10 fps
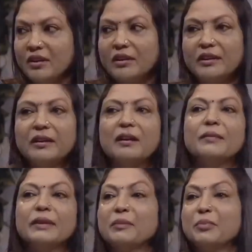कि
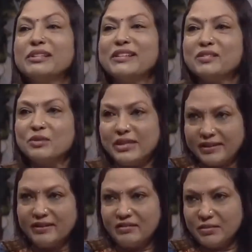हम ये पुलिस केस हो
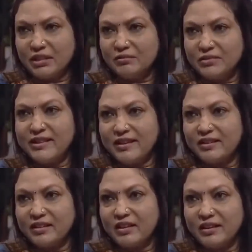जाएगा ना मतलब जहर
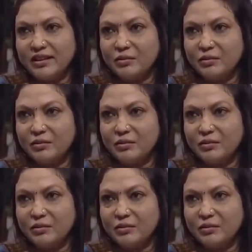जहर तो।